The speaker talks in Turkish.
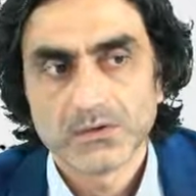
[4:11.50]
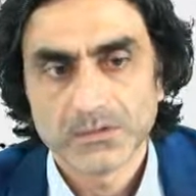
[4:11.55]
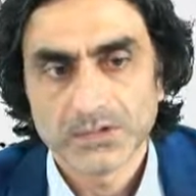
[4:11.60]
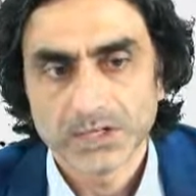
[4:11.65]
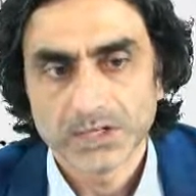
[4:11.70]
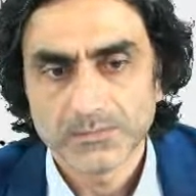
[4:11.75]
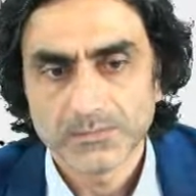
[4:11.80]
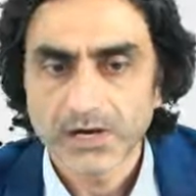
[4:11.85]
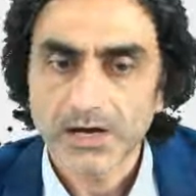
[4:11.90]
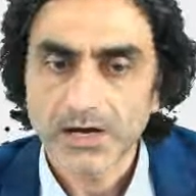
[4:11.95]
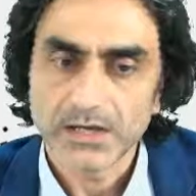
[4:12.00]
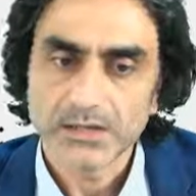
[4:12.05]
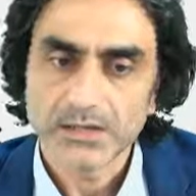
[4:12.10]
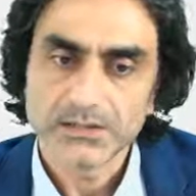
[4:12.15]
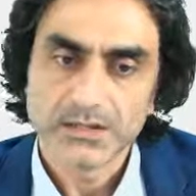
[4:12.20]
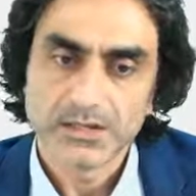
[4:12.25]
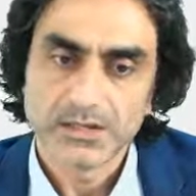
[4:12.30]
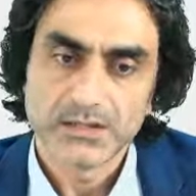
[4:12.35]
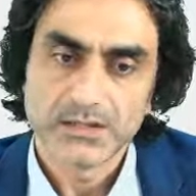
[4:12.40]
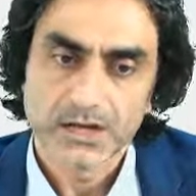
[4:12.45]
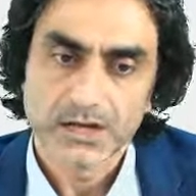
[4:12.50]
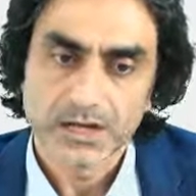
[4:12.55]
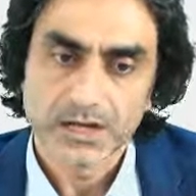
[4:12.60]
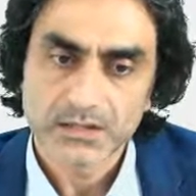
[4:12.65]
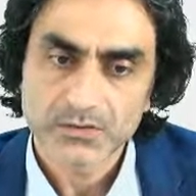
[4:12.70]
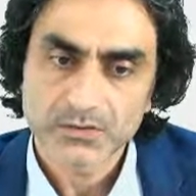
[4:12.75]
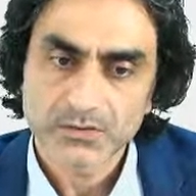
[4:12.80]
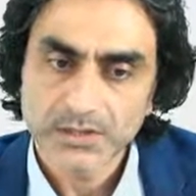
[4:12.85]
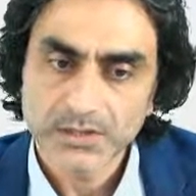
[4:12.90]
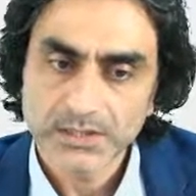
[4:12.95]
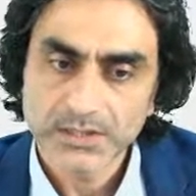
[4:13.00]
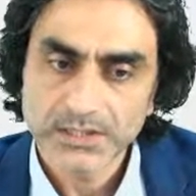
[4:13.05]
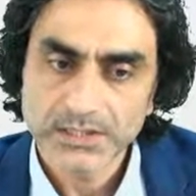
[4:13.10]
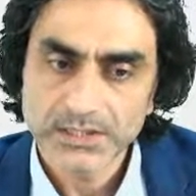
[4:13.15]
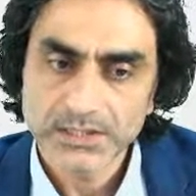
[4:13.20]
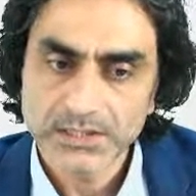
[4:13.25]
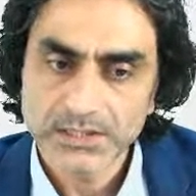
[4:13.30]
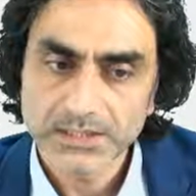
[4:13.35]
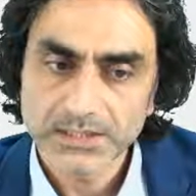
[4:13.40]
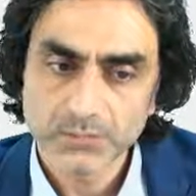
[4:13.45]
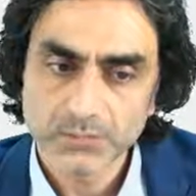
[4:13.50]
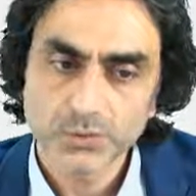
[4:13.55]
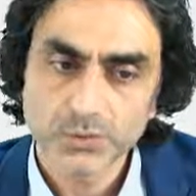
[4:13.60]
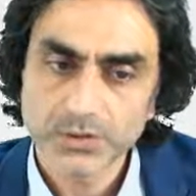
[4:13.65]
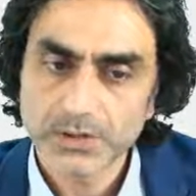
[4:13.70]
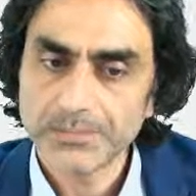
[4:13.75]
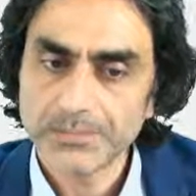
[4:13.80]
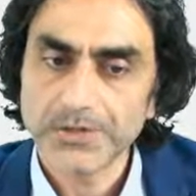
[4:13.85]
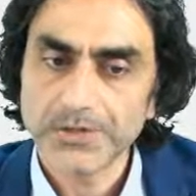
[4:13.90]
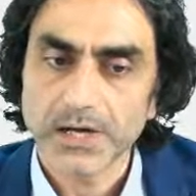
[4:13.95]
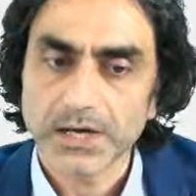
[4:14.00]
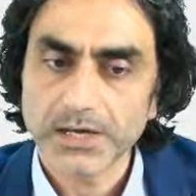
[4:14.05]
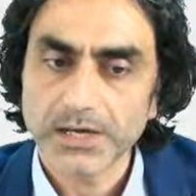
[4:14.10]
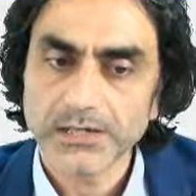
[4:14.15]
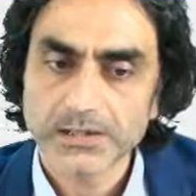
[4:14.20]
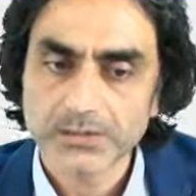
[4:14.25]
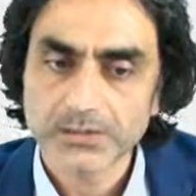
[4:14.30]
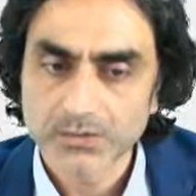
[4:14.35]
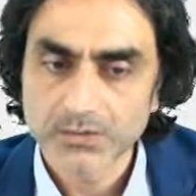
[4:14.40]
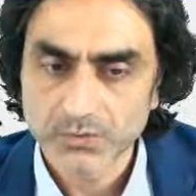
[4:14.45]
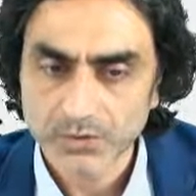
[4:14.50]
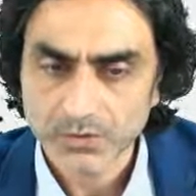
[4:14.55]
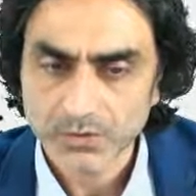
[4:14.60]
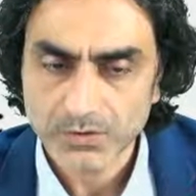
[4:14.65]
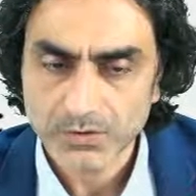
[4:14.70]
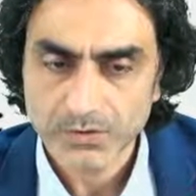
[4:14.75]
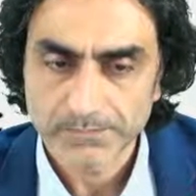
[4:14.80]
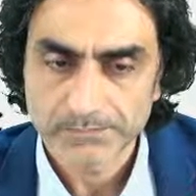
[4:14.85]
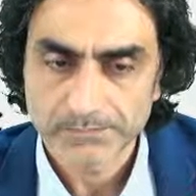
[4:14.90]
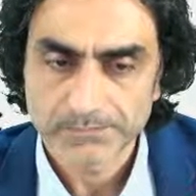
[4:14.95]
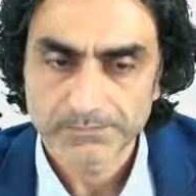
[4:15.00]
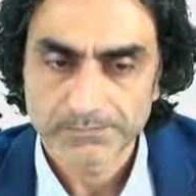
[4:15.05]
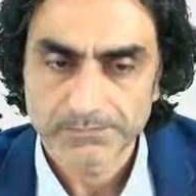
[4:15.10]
Ee, ama e, alkolle ilgili böyle bir ayet yok.